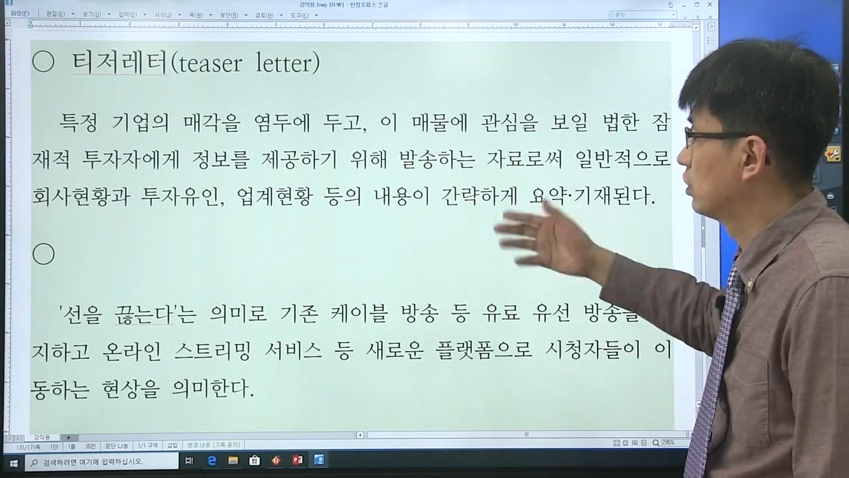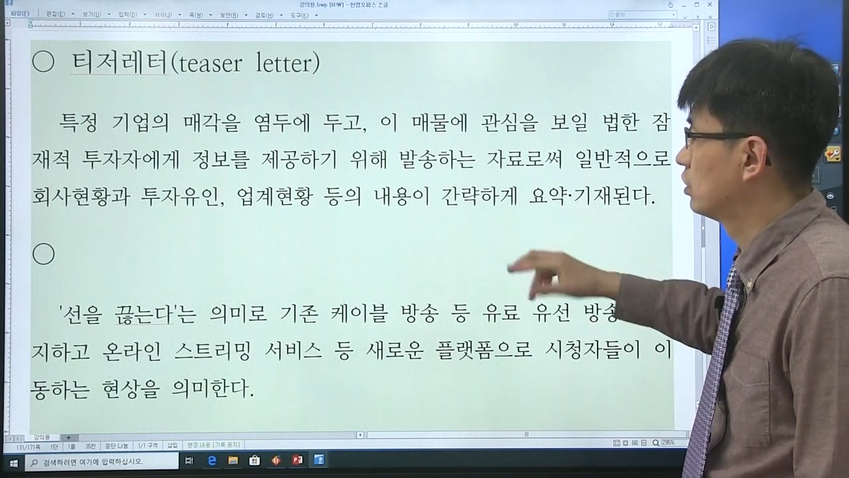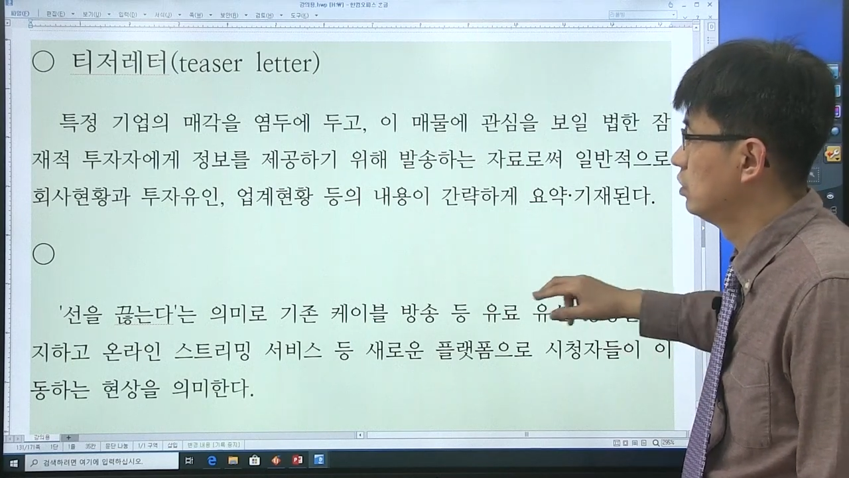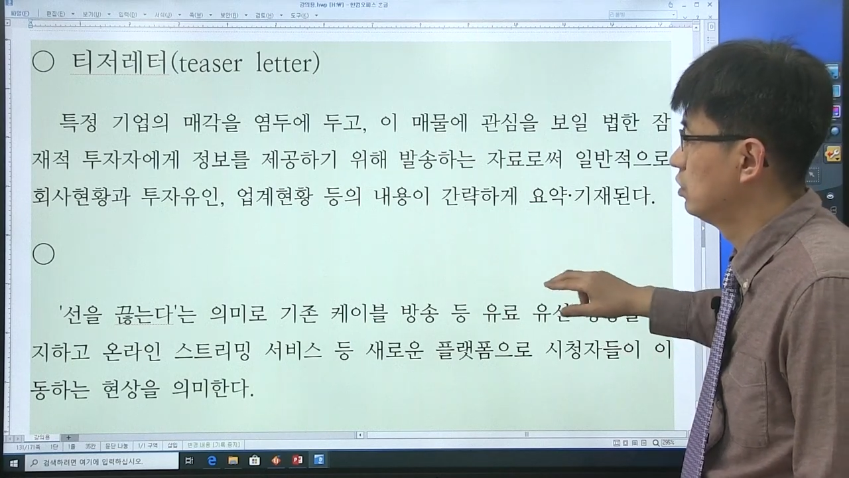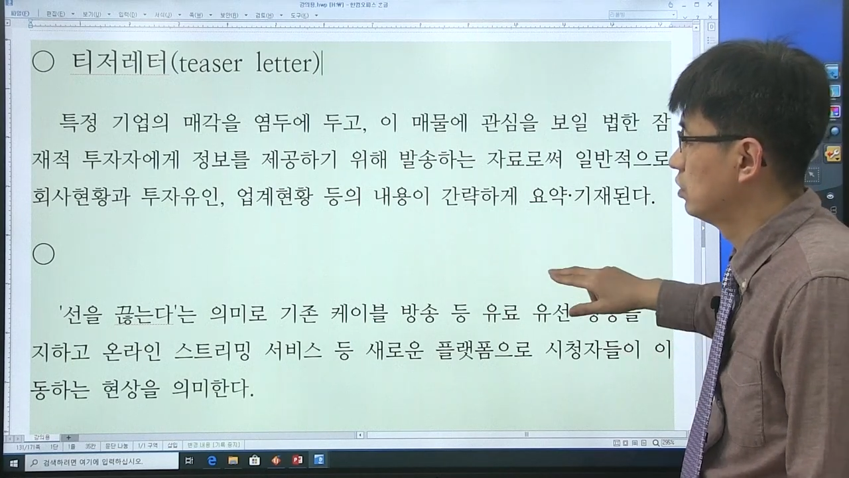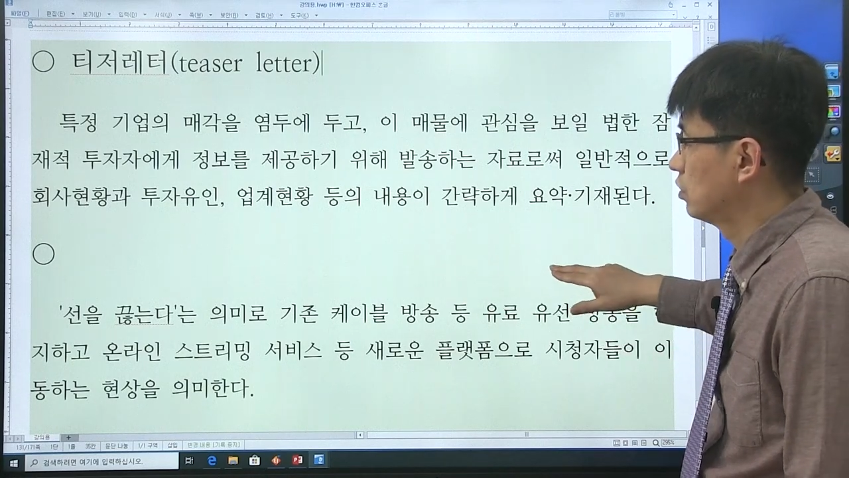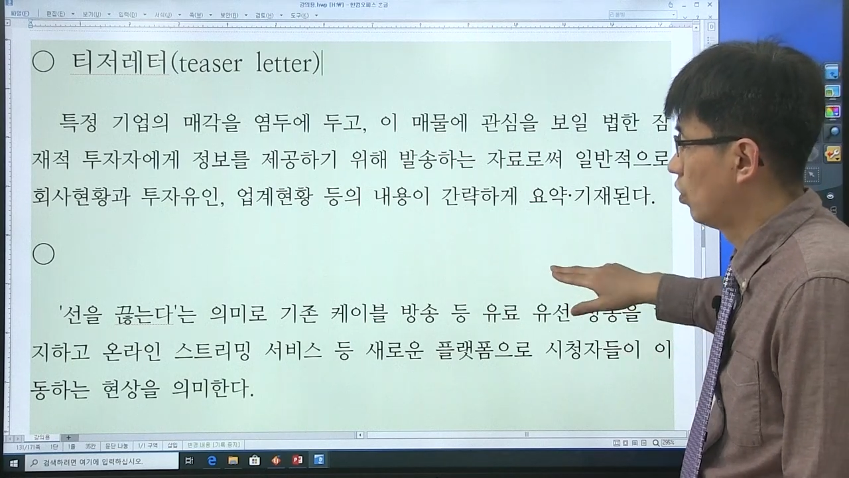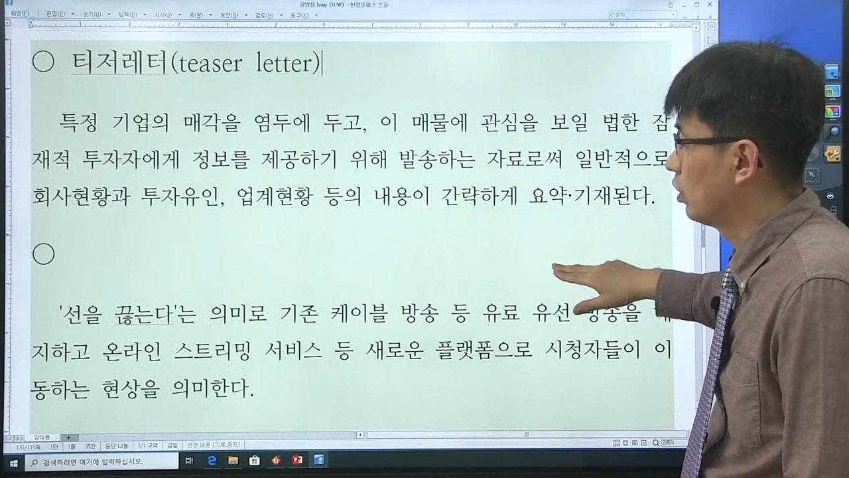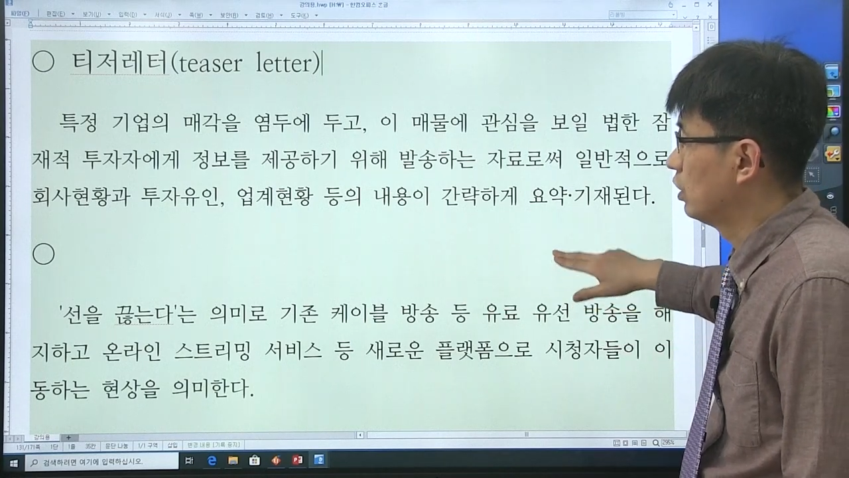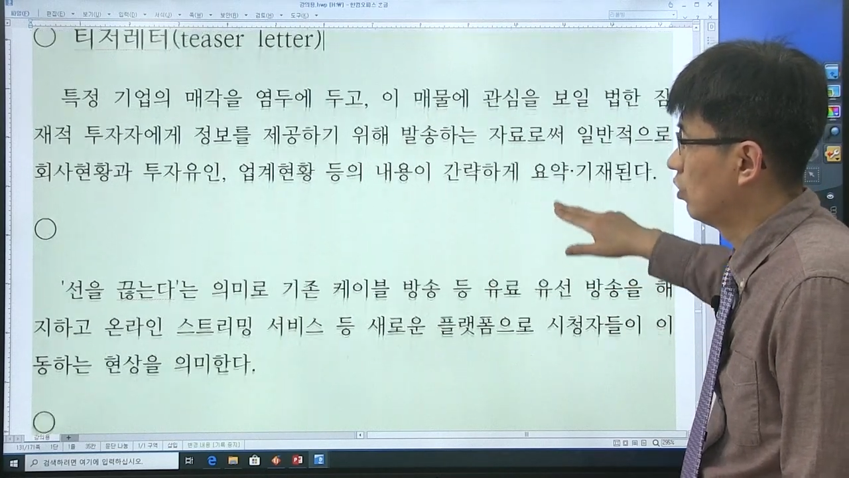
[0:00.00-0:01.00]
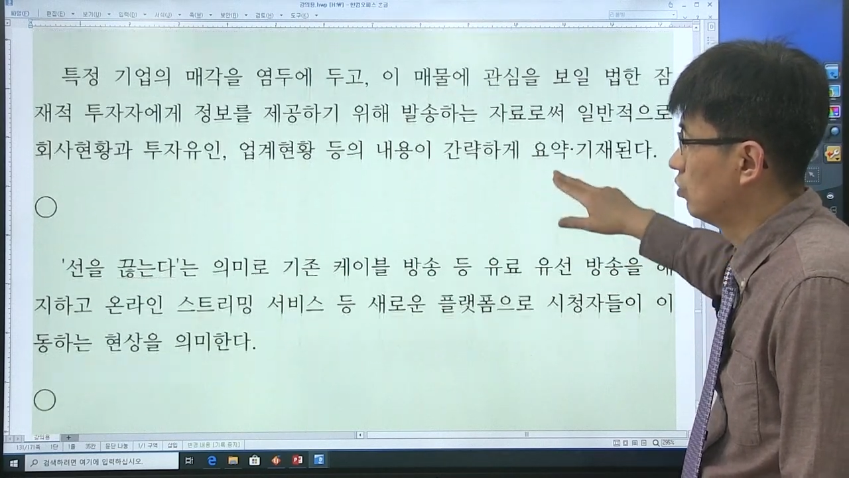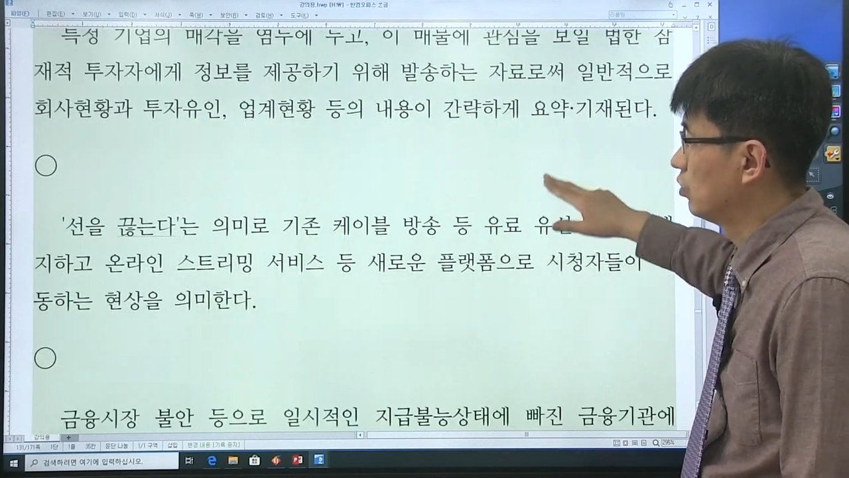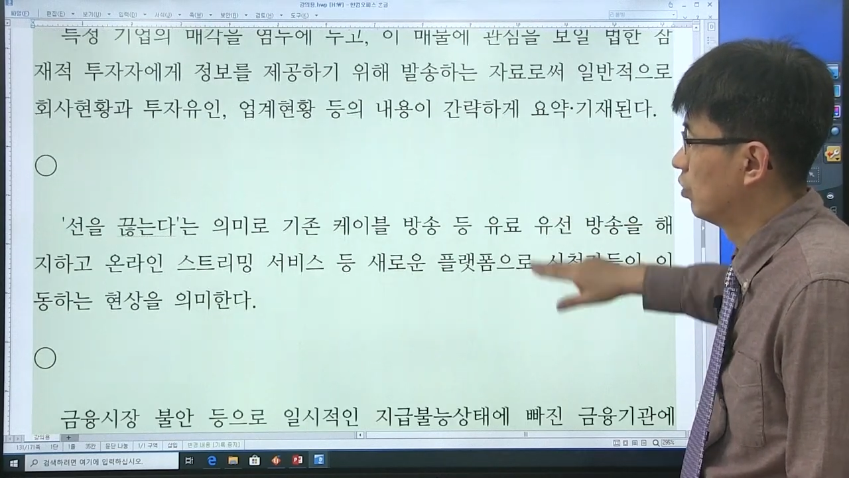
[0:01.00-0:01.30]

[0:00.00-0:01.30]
그 거기에 나오는